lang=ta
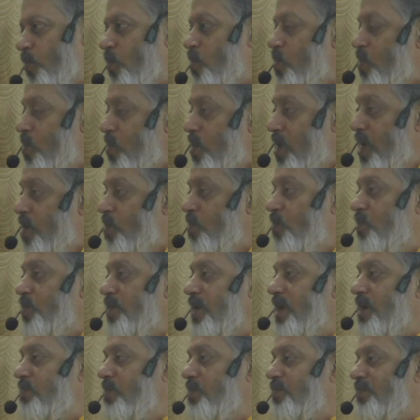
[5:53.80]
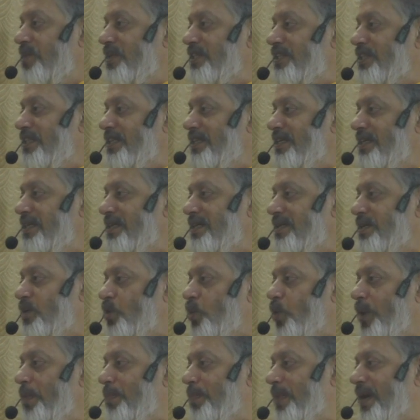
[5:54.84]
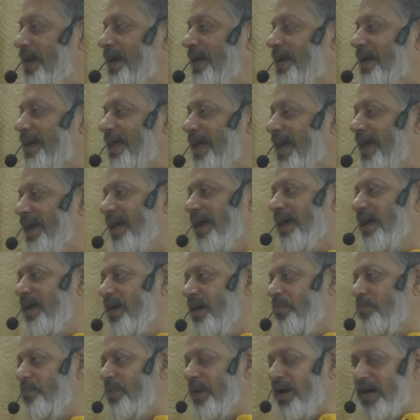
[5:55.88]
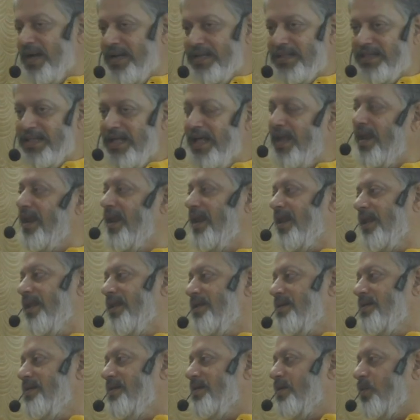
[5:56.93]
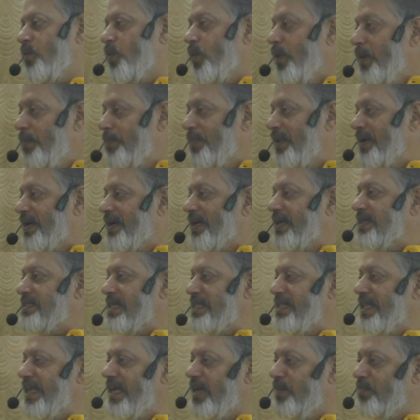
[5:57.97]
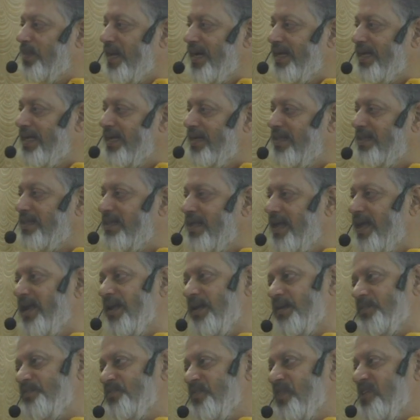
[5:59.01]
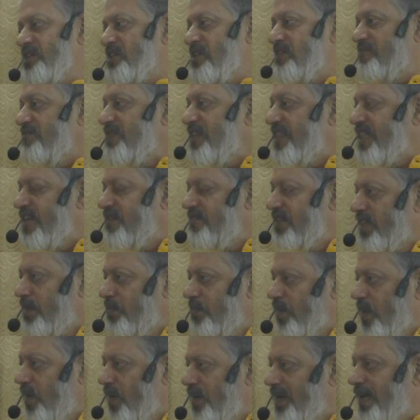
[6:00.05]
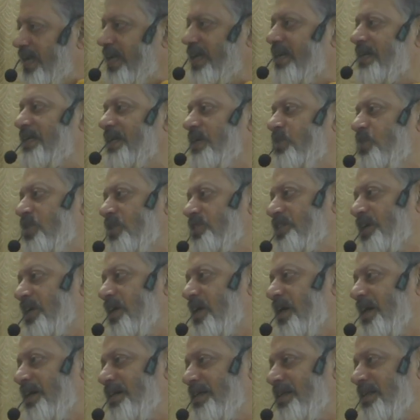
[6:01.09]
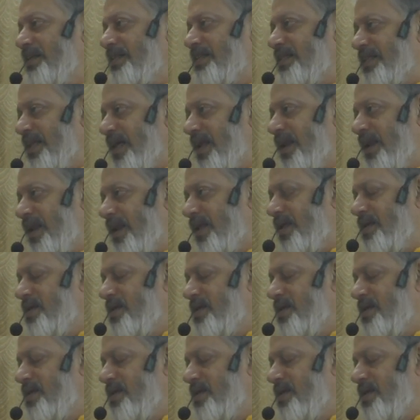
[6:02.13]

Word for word: உங்கள் உணர்வு வந்து குறிப்பிட்ட பார்த்தல் குறிப்பிட்ட சந்தேகமாக இருத்தல் விதவிதமான இரட்டை உணர்ச்சிகளாக இருத்தல்